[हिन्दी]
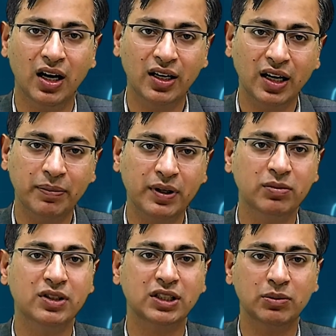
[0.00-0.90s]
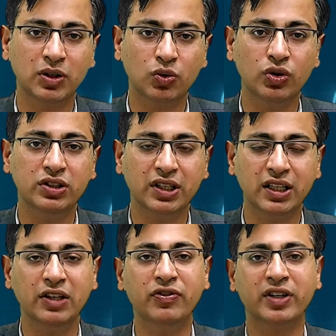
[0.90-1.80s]
अगर आपके बच्चे में कोई
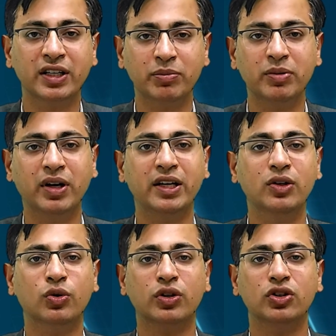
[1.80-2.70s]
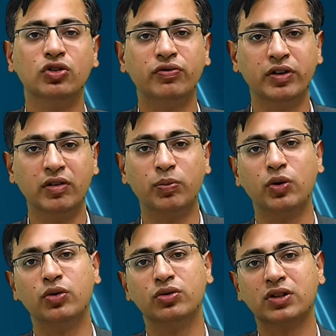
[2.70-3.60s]
सिग्निफिकेंट बीमारी होगी जो फीवर
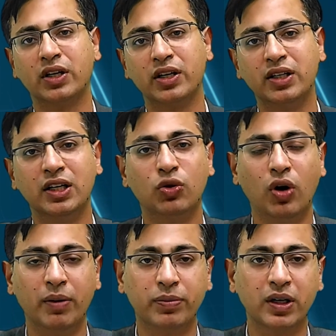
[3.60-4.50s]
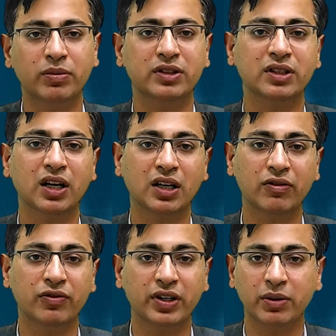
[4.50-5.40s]
प्रोड्यूस कर रही है तो आपका बच्चा
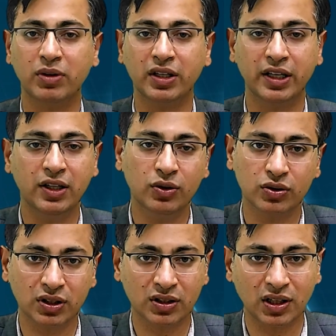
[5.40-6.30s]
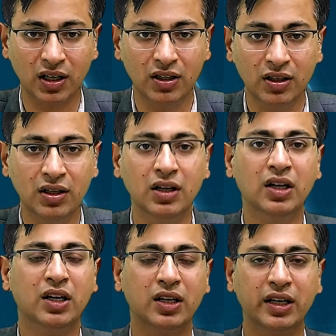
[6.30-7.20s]
कंफर्टेबल नहीं हो सकता
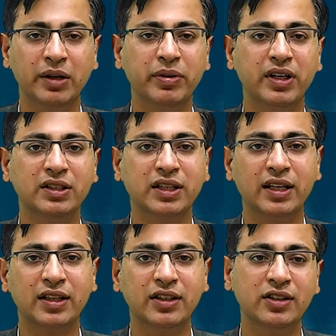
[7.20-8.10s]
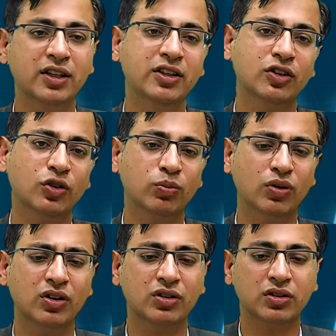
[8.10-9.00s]
कई पेरेंट्स कहते हैं जी नहीं ये तो
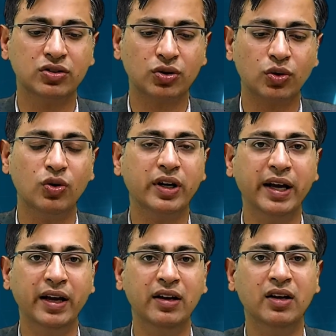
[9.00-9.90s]
बहुत स्ट्रोंग है